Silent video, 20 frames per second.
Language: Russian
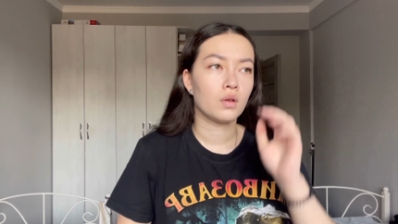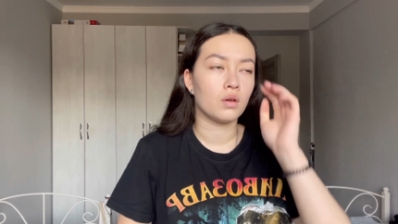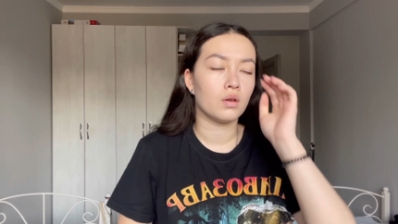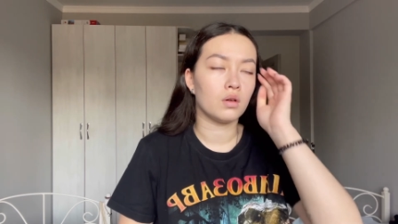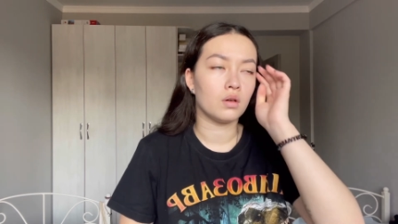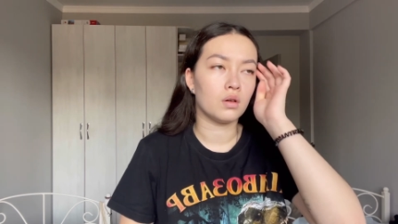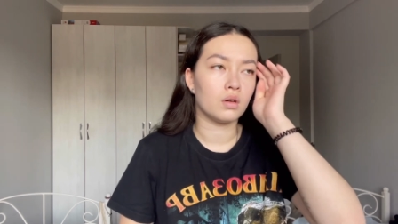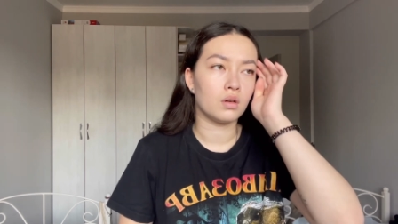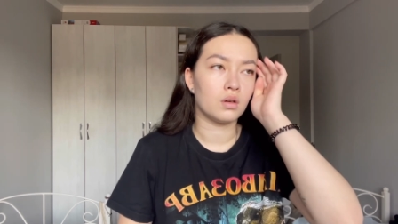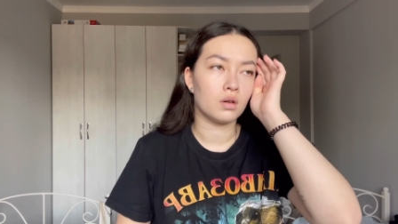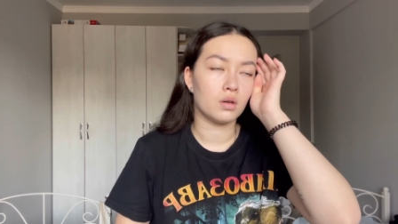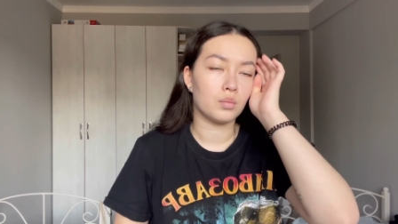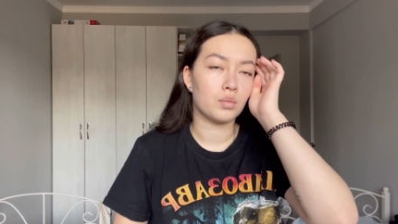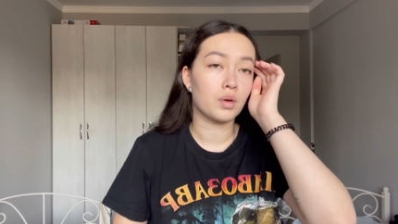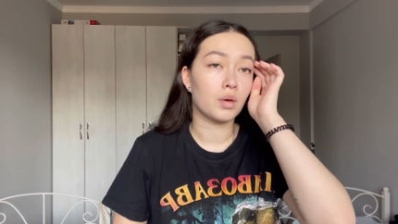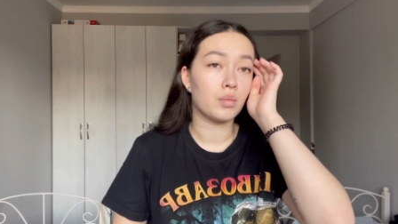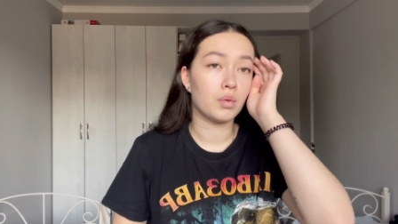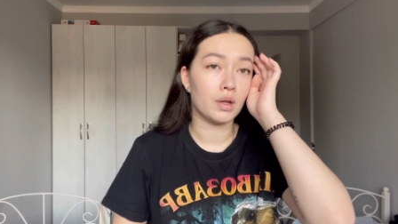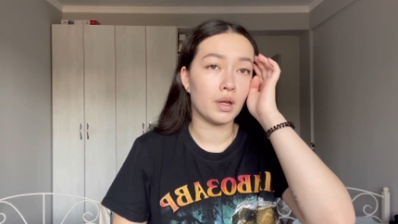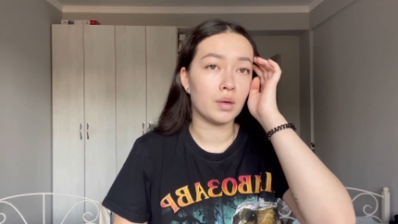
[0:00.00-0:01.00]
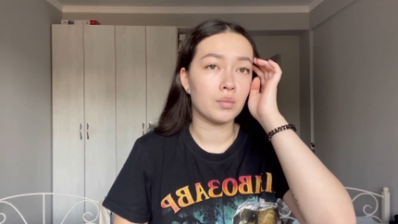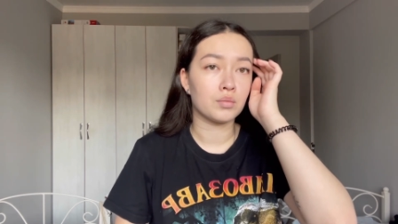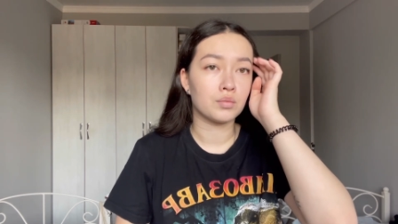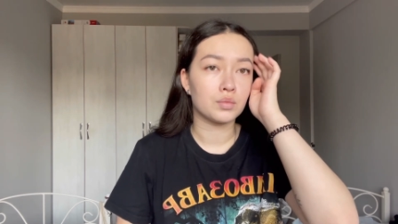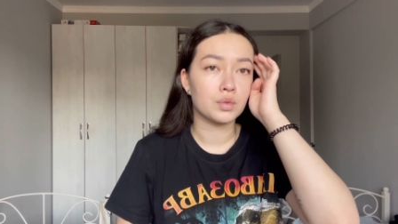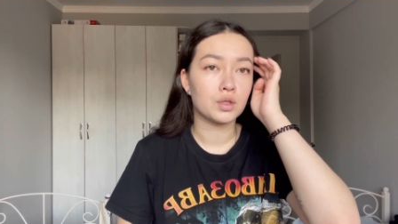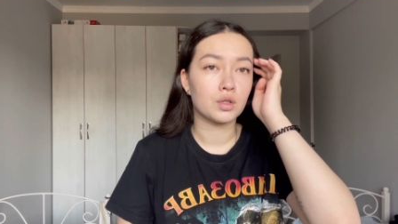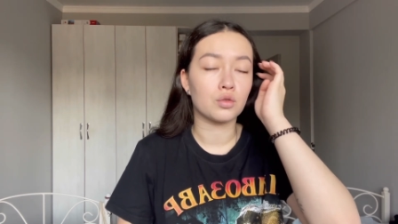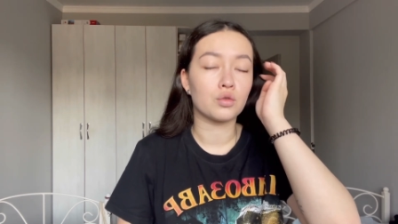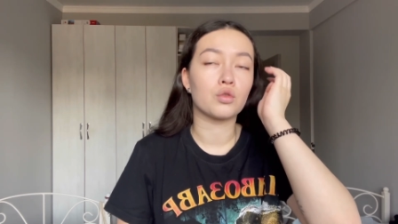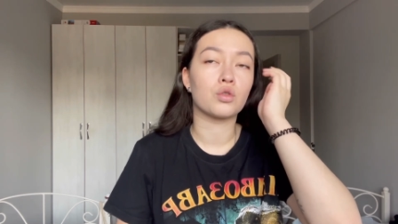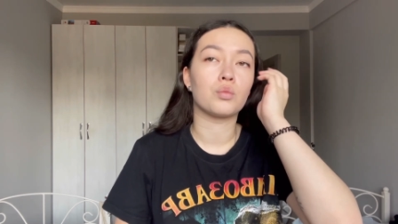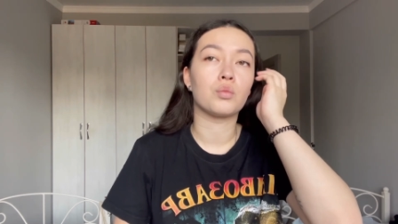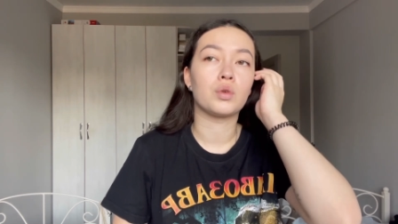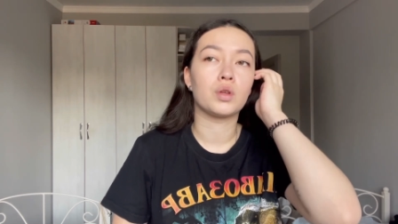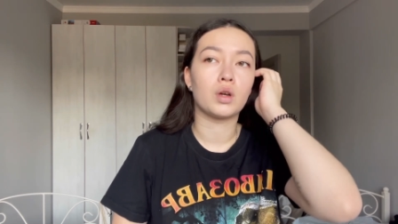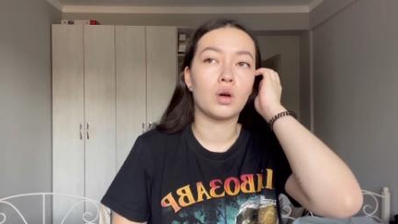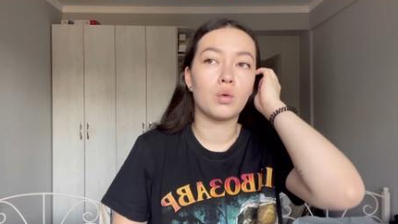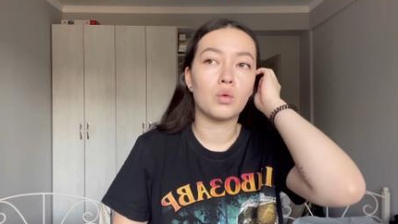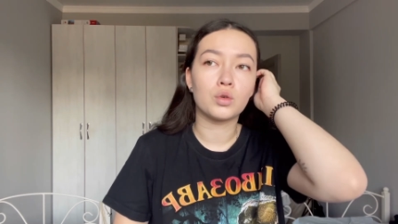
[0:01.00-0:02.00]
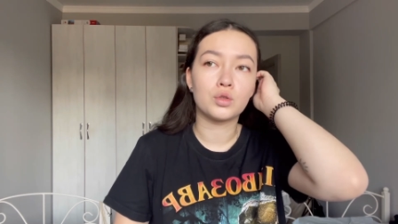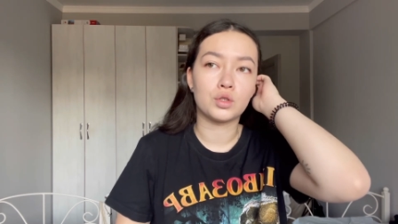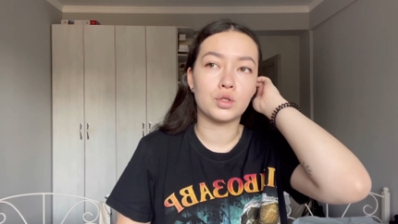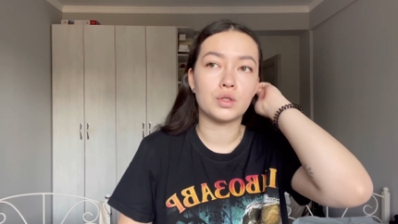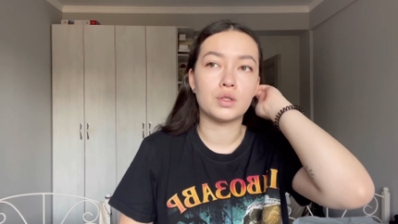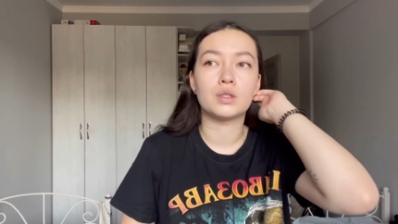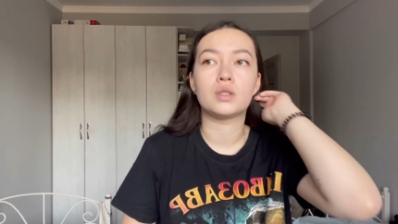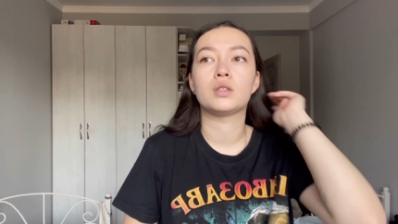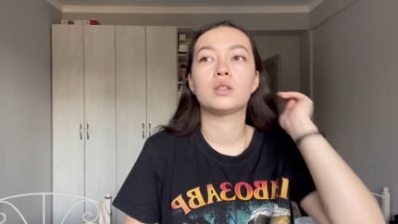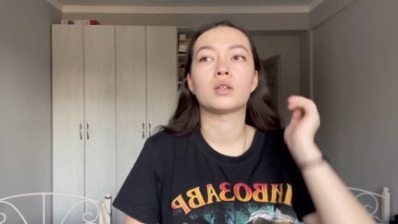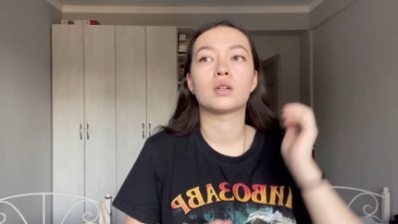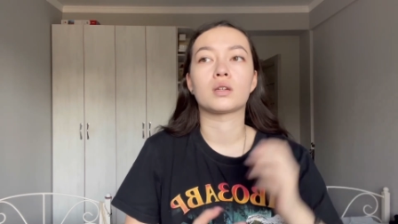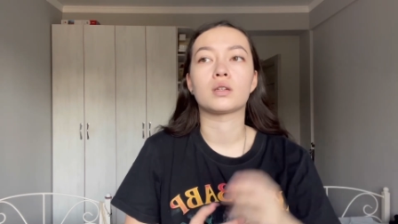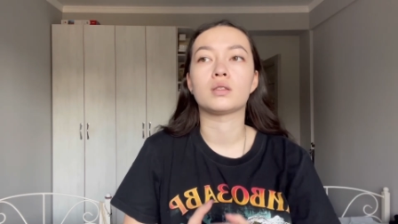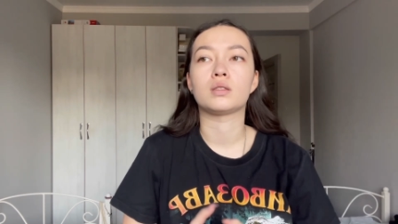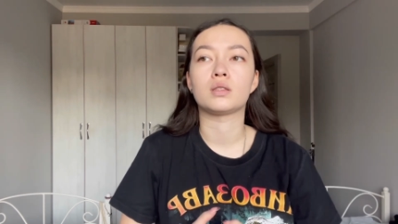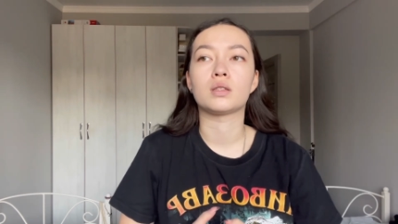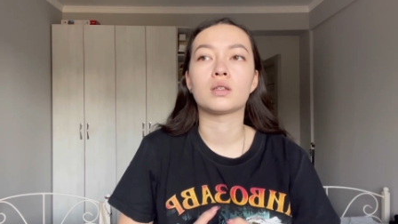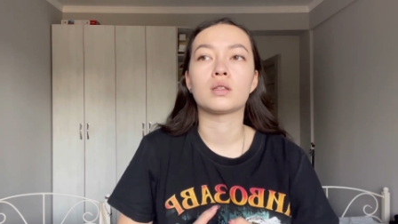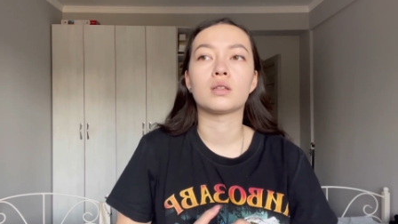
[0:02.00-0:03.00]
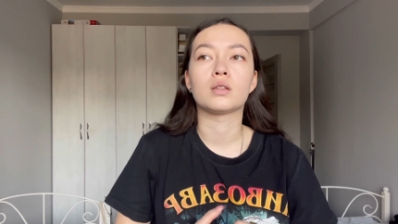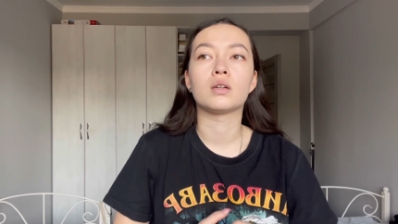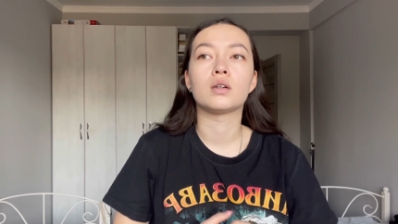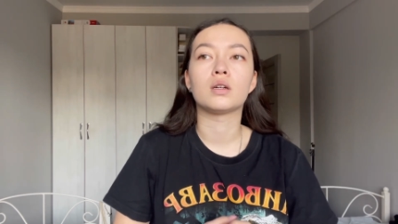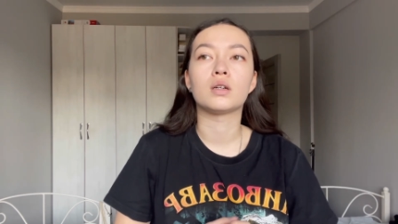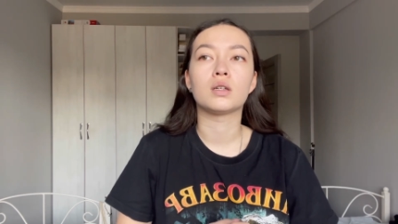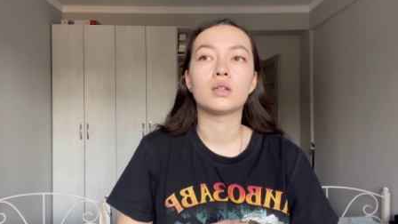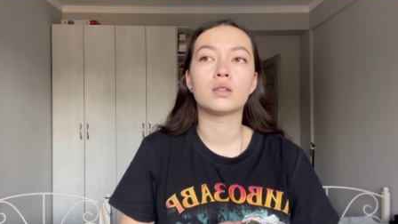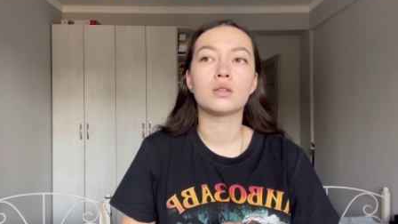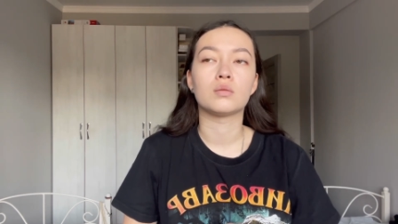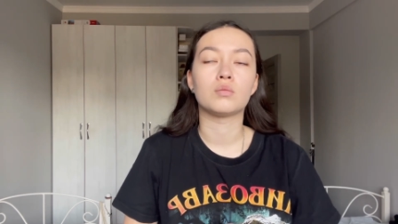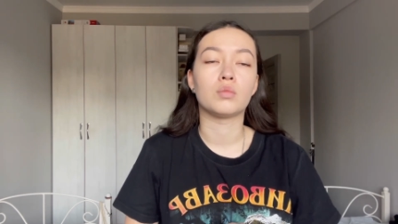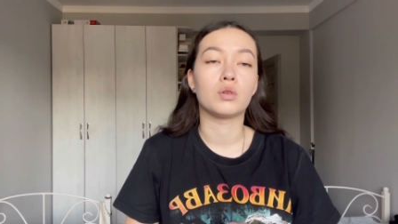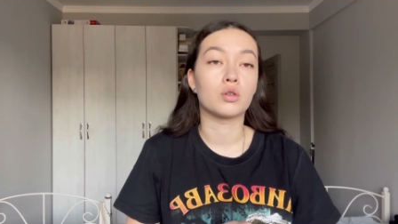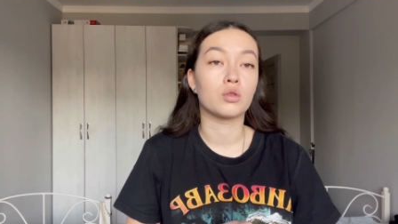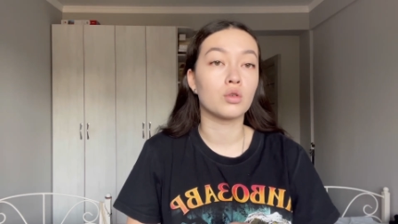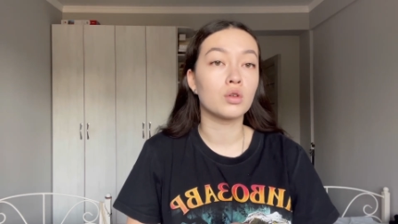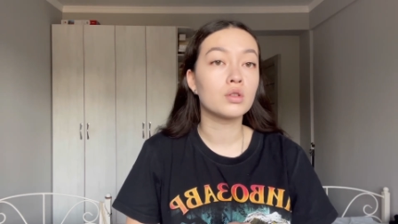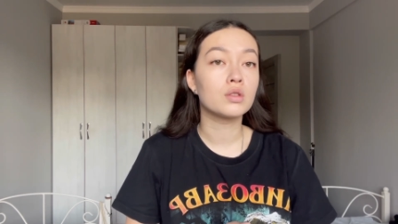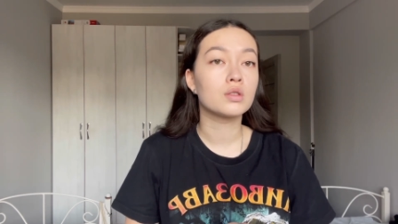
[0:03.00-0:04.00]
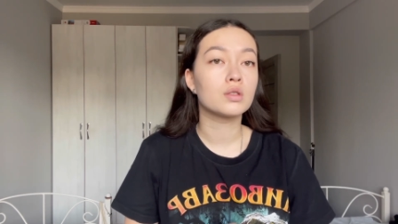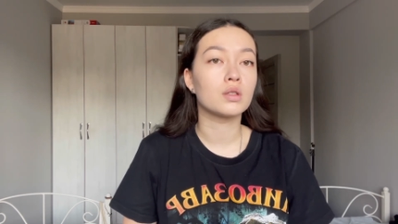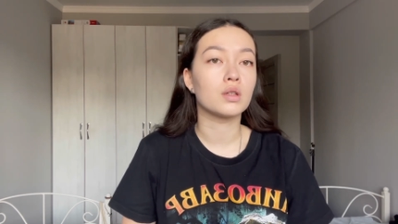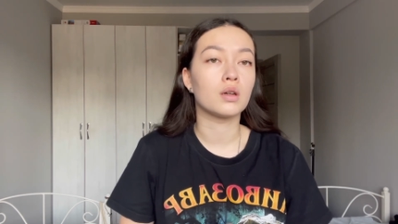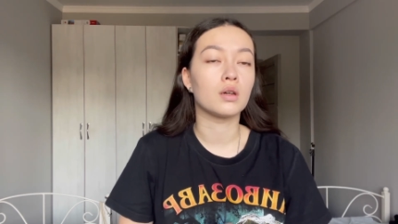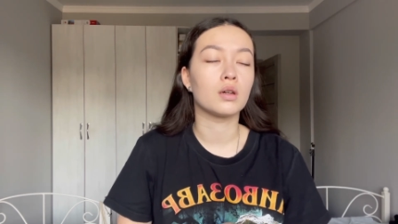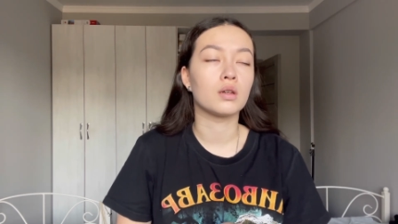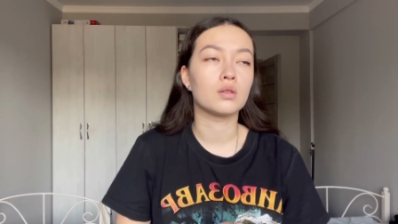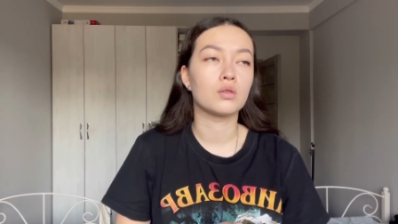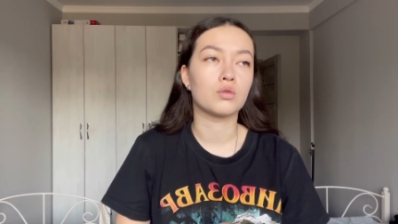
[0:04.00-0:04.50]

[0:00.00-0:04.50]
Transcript: а, проблем, с которыми я очень сильно хотела бороться.